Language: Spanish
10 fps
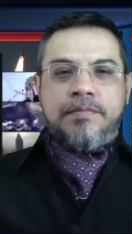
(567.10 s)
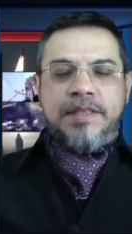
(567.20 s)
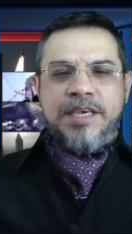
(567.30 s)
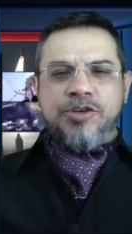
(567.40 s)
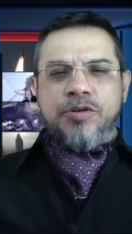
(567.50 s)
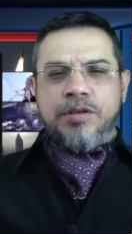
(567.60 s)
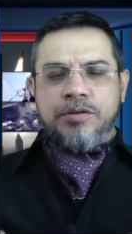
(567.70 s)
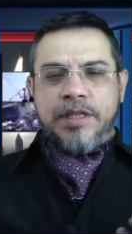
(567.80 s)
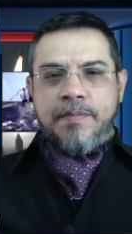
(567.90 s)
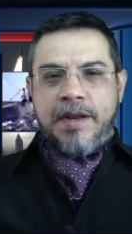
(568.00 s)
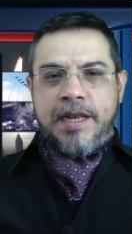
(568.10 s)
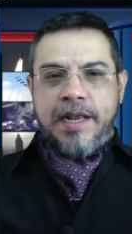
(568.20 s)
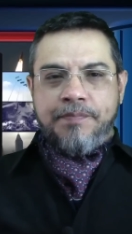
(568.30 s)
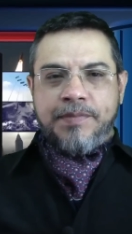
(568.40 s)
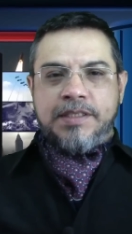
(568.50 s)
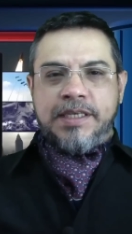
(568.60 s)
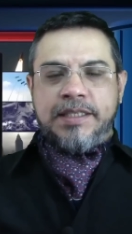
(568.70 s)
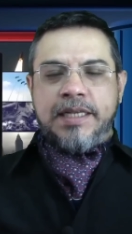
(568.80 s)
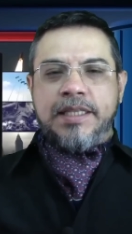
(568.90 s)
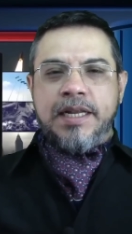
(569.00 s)
Dicho de otra manera, se
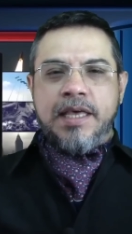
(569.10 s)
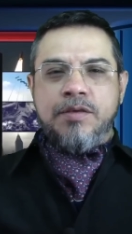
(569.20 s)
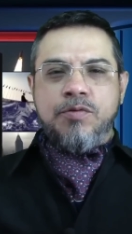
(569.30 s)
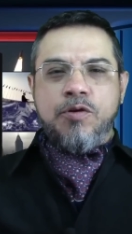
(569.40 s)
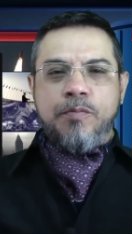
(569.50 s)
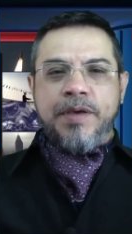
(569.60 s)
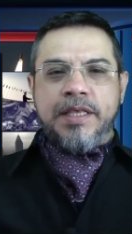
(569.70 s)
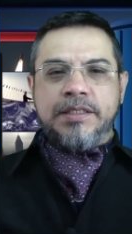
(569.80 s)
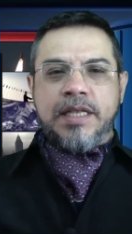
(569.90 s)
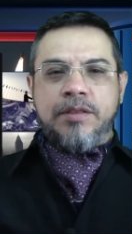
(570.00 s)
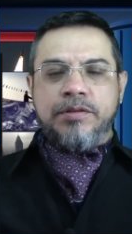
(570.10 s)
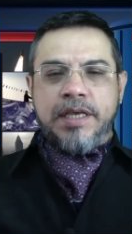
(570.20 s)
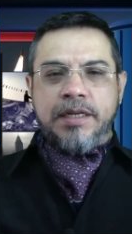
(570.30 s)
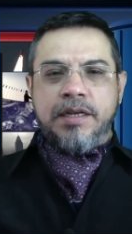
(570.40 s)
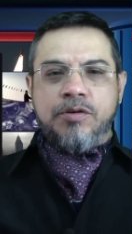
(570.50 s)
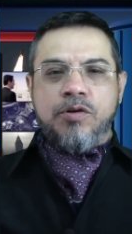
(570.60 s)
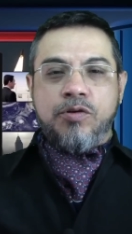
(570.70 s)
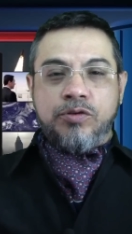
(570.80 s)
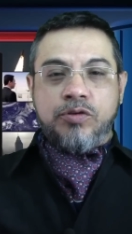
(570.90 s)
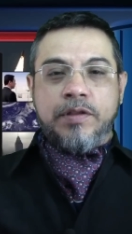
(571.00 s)
trataría de un golpe de Estado técnico
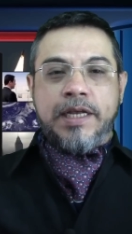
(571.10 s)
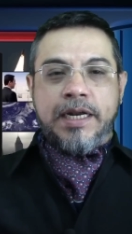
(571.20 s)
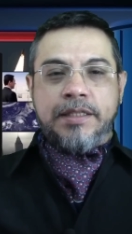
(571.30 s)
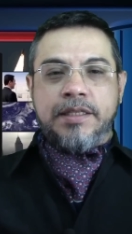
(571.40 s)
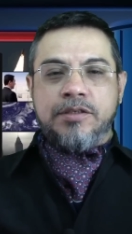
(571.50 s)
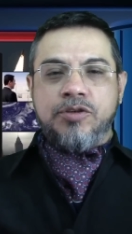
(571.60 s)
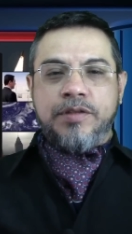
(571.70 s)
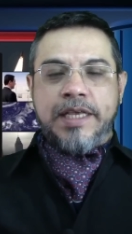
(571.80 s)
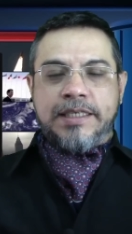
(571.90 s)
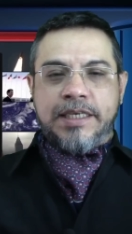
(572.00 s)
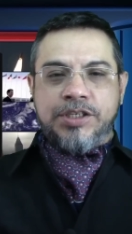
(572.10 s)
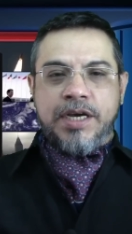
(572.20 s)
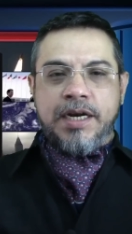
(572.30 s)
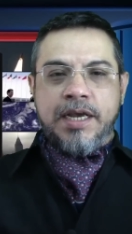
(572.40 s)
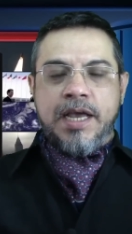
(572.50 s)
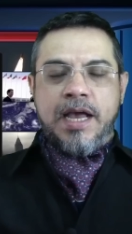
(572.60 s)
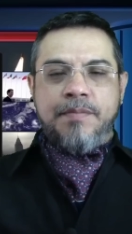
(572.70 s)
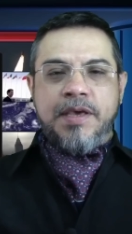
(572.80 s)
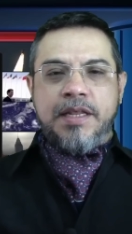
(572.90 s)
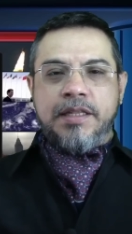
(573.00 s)
con toda la intención de acechar,
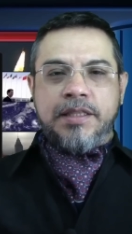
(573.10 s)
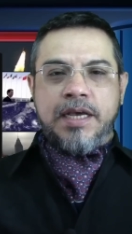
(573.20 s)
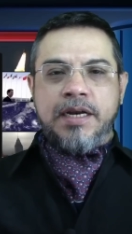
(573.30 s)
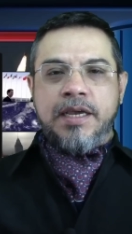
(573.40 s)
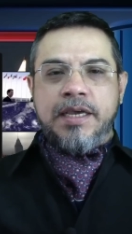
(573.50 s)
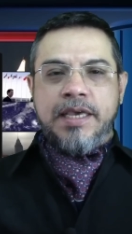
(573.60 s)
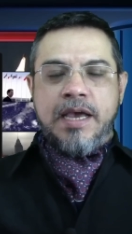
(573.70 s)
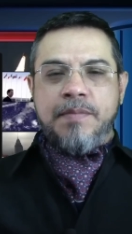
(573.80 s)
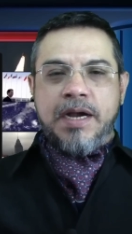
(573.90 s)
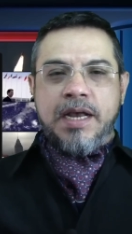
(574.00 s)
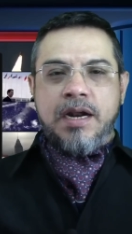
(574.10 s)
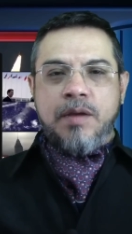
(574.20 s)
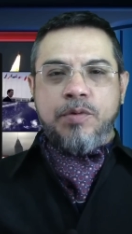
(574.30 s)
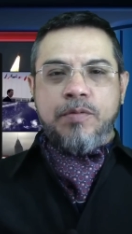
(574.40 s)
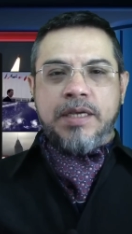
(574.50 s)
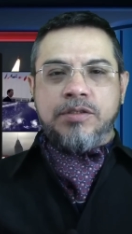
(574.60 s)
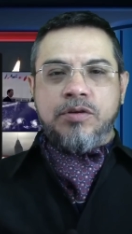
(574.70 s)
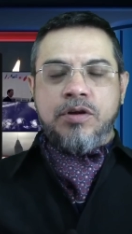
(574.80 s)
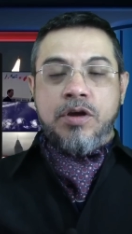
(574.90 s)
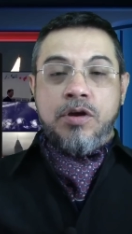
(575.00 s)
amedrentar y amagar a la
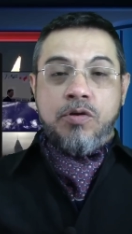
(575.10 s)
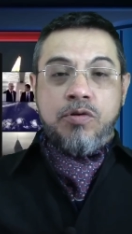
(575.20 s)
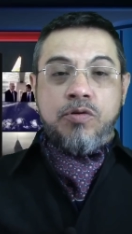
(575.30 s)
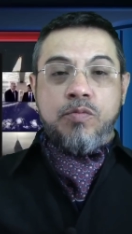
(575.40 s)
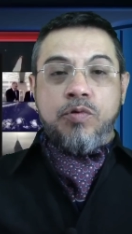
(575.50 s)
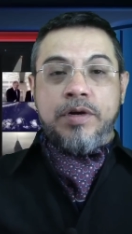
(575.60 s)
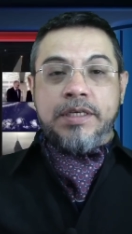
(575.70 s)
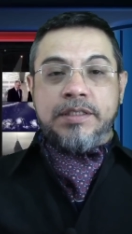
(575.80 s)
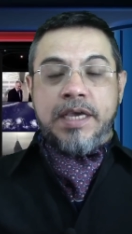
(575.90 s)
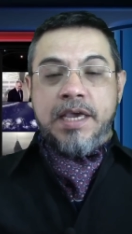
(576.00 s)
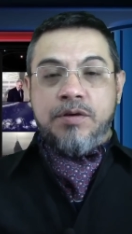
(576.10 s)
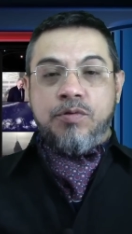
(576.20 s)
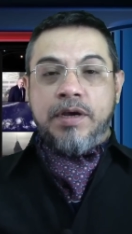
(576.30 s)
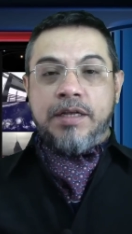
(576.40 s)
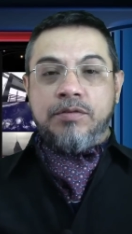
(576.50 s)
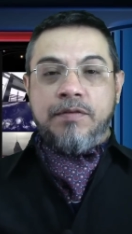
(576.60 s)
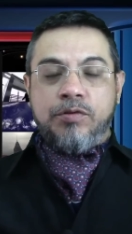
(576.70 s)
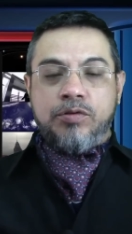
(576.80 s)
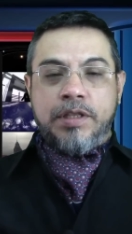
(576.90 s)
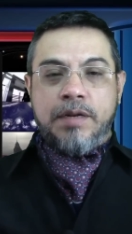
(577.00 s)
población con rumores e inculcando el
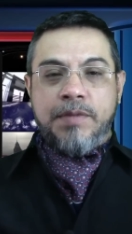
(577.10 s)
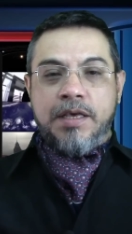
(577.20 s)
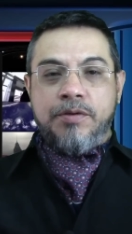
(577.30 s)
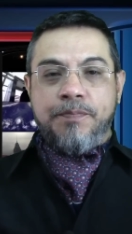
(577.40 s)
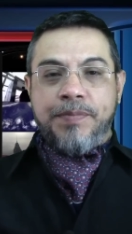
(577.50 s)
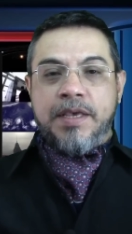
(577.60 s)
voto del miedo.